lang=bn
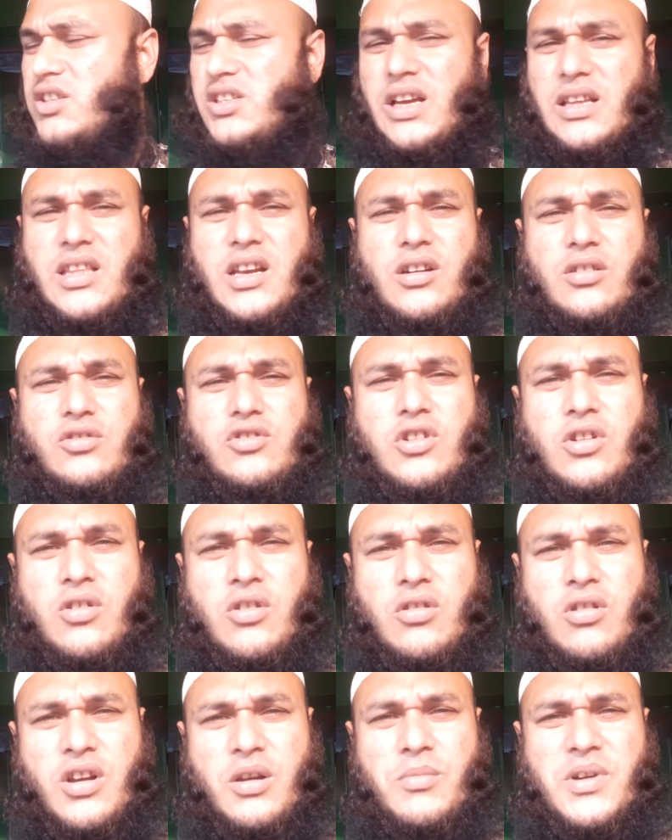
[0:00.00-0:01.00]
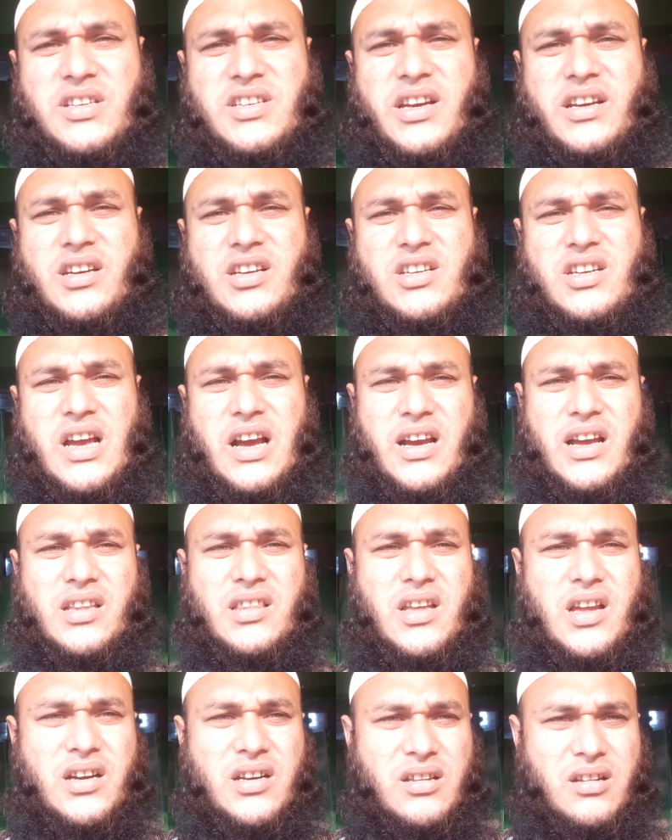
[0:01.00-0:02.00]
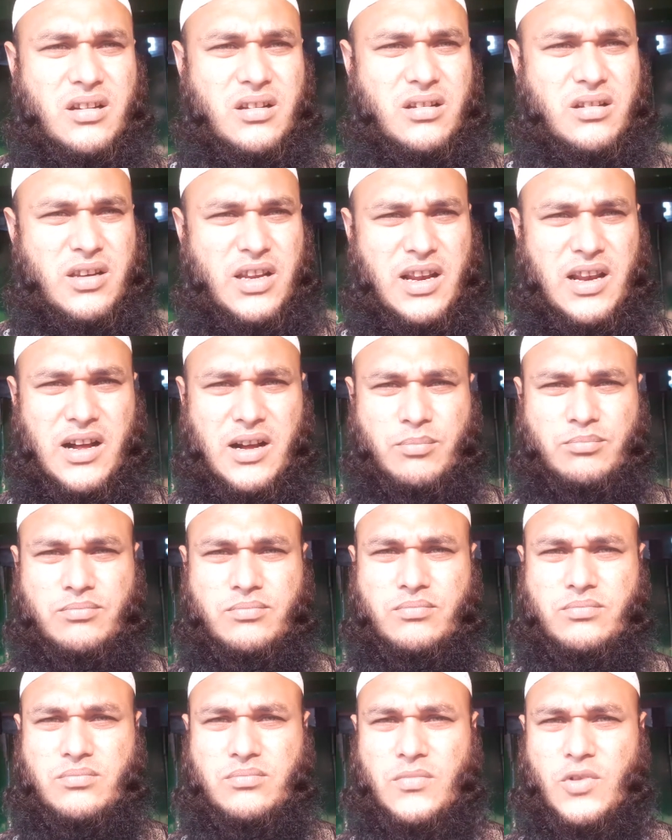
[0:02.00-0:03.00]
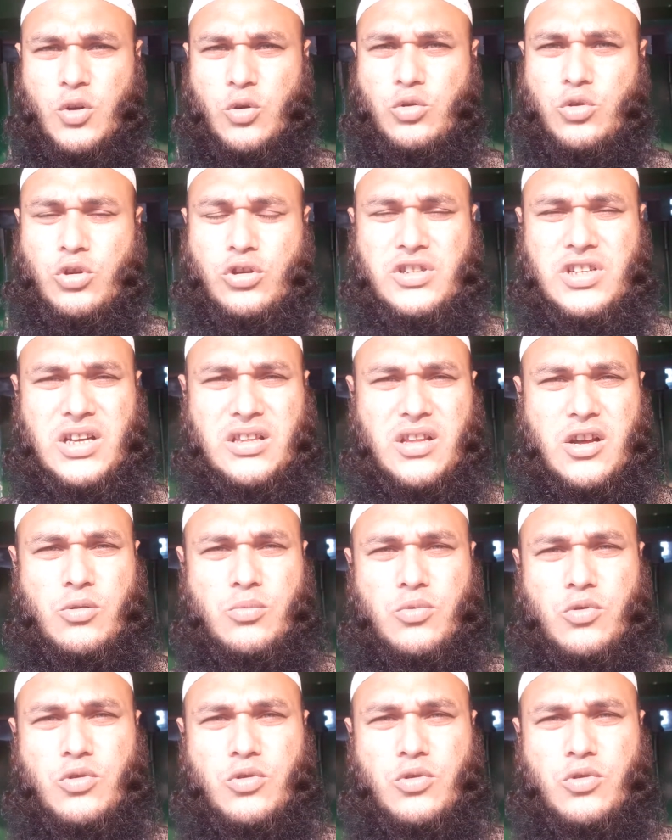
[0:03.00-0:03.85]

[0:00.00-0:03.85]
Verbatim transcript: সাধারণ জনগণের মাঝে একটা সাক্ষাৎকার নিলাম উত্তর চাঁদগাঁও